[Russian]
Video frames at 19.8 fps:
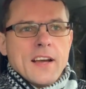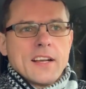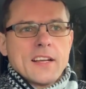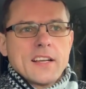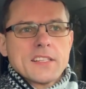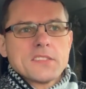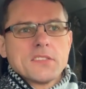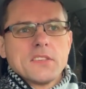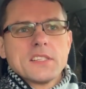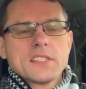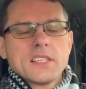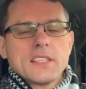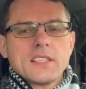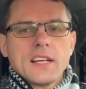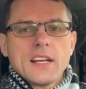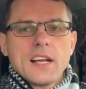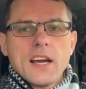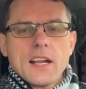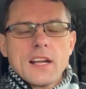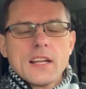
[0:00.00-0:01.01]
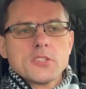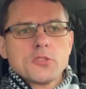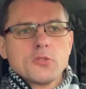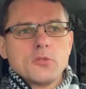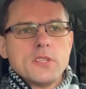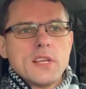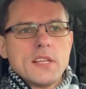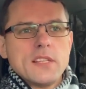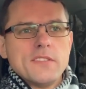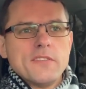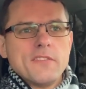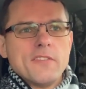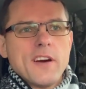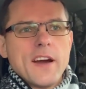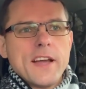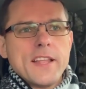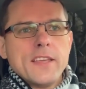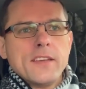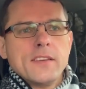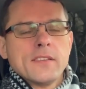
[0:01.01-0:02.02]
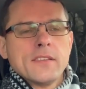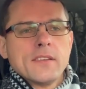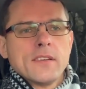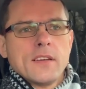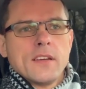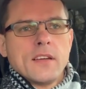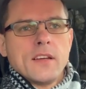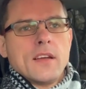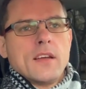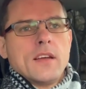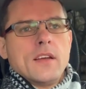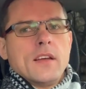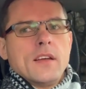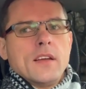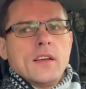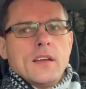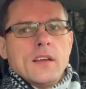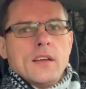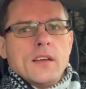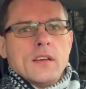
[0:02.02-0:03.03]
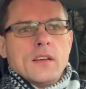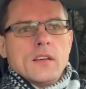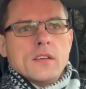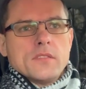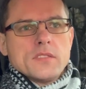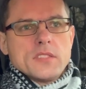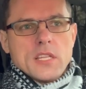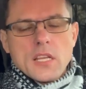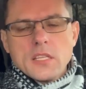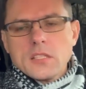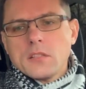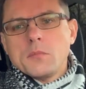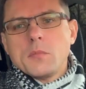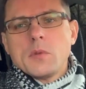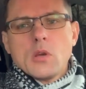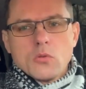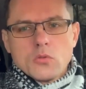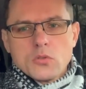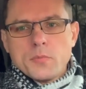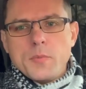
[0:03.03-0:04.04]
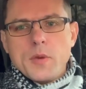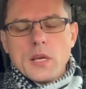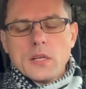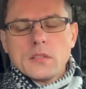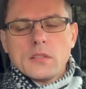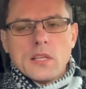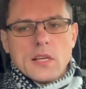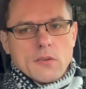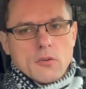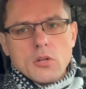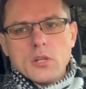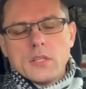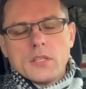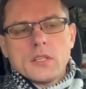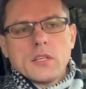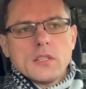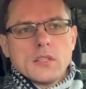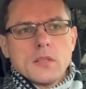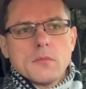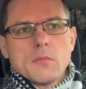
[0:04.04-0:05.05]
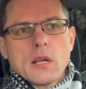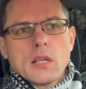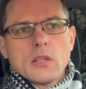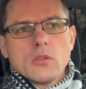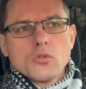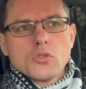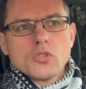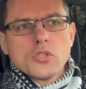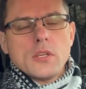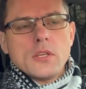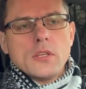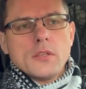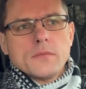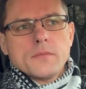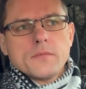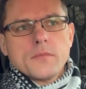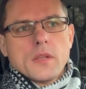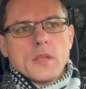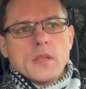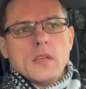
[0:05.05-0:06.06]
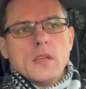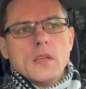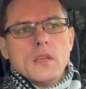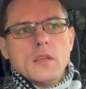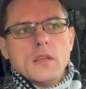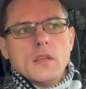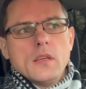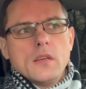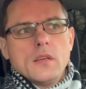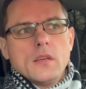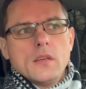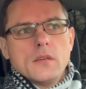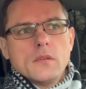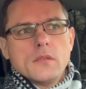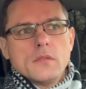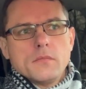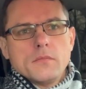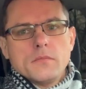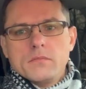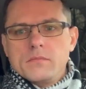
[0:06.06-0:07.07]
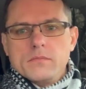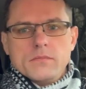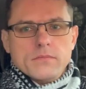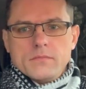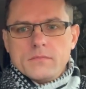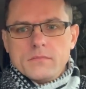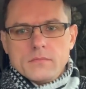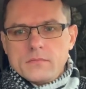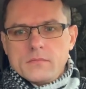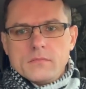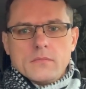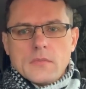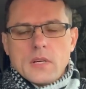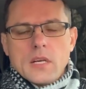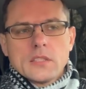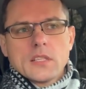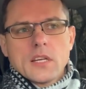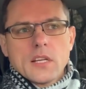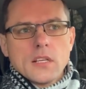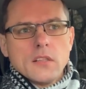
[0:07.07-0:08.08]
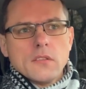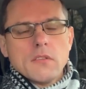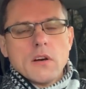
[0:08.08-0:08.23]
Оказывается, это гараж у дяди Вани. Встретил меня узбек, довольно-таки добродушный, и открыл